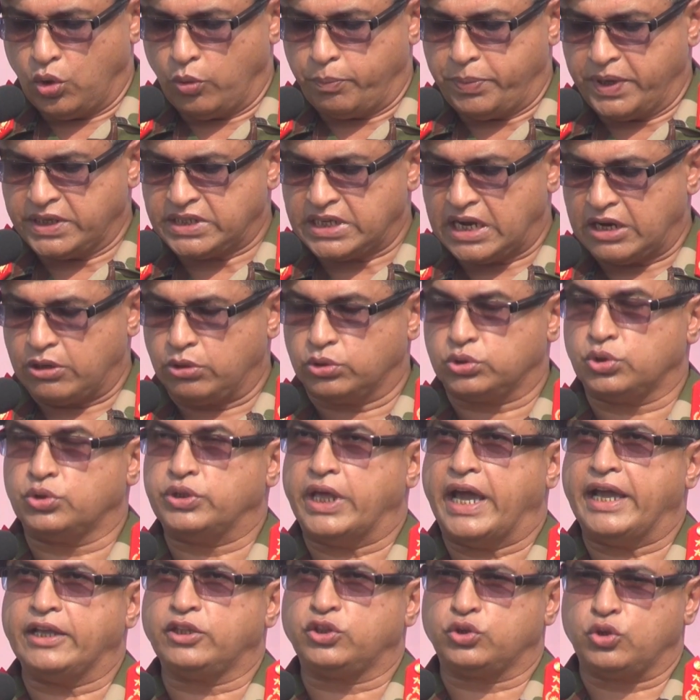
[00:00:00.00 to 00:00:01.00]
অপেশাগত
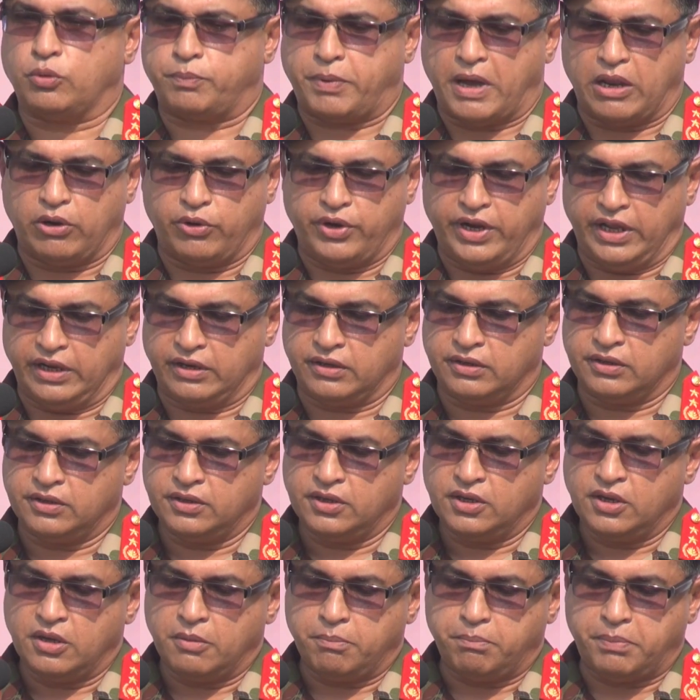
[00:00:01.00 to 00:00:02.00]
দায়িত্ব পালনের
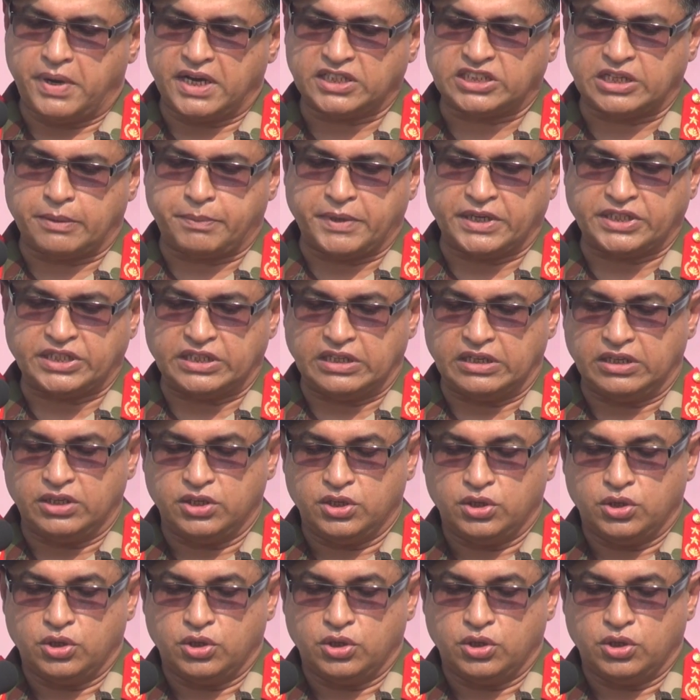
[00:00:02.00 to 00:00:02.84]
পাশাপাশি